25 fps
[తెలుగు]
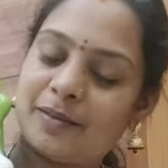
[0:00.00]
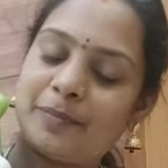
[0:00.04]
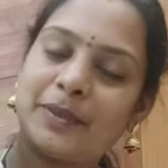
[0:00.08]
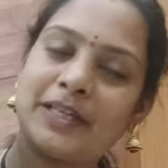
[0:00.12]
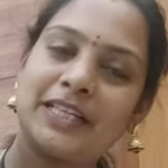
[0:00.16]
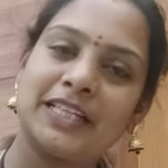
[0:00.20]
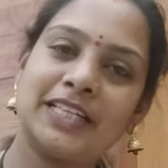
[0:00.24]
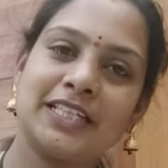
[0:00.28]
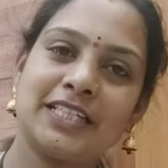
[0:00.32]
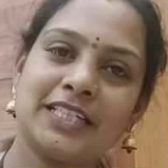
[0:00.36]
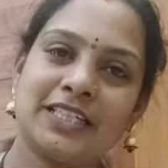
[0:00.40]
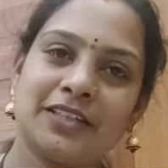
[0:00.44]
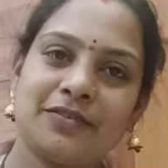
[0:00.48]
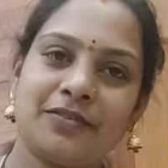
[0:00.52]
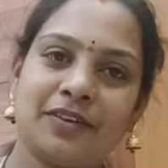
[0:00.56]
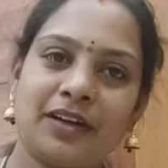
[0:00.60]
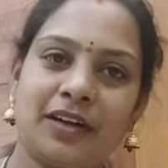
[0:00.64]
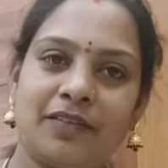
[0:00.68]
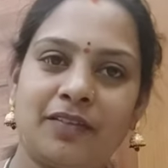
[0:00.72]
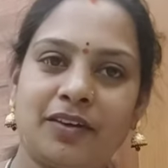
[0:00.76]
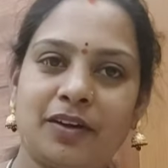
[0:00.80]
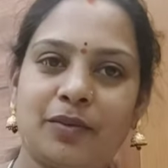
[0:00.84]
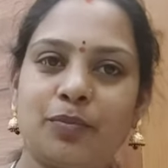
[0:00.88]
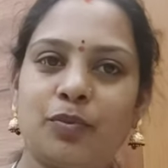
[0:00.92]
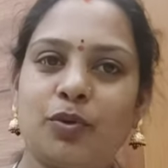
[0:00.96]
మంచి
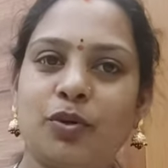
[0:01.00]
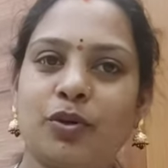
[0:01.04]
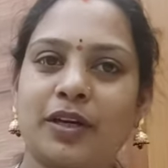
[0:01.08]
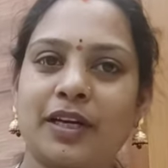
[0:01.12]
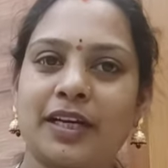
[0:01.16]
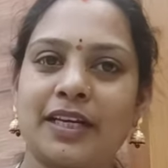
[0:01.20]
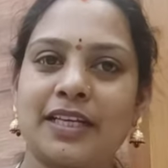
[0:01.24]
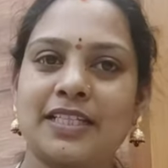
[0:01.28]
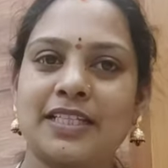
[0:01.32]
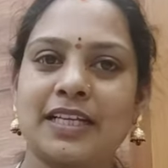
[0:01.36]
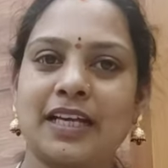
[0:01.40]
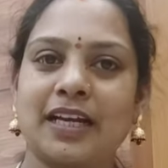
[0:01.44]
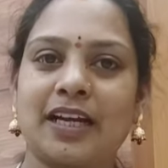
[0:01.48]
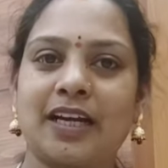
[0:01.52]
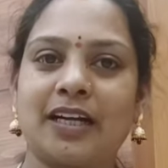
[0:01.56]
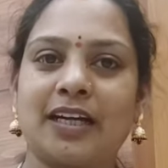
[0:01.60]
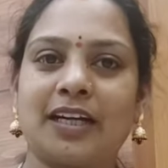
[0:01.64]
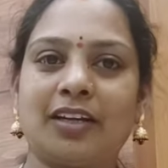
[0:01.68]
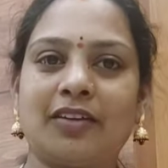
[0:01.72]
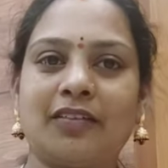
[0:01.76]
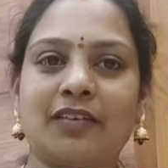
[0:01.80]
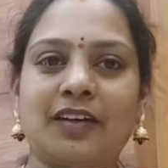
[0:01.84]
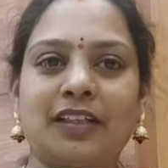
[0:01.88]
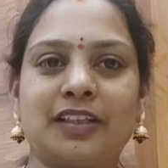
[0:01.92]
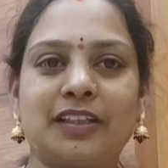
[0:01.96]
ఫ్లవర్ బొకేస్
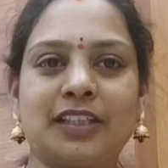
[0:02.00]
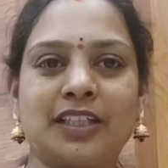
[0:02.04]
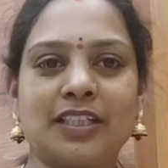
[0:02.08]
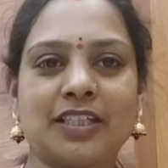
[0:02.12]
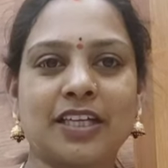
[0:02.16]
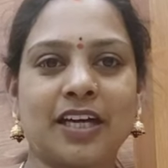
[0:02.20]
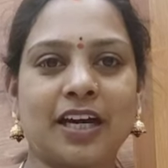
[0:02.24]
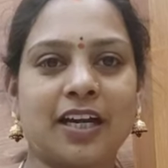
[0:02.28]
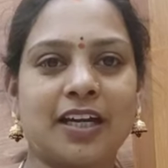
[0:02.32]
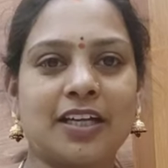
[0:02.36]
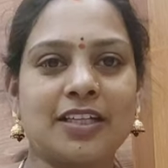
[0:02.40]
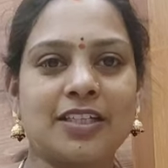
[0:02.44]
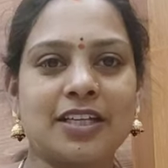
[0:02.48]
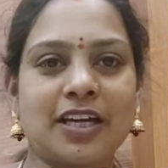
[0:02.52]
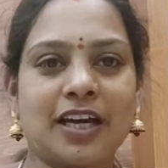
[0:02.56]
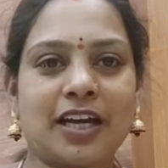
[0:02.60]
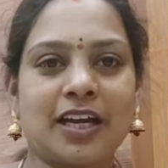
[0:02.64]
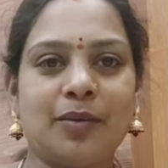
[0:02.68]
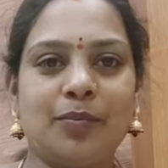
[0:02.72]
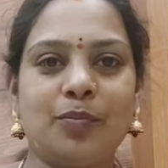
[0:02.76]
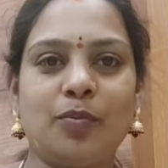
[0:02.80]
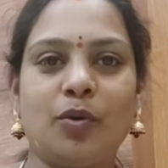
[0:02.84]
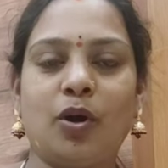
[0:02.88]
అలాంటివి పెడితే చాలా చాలా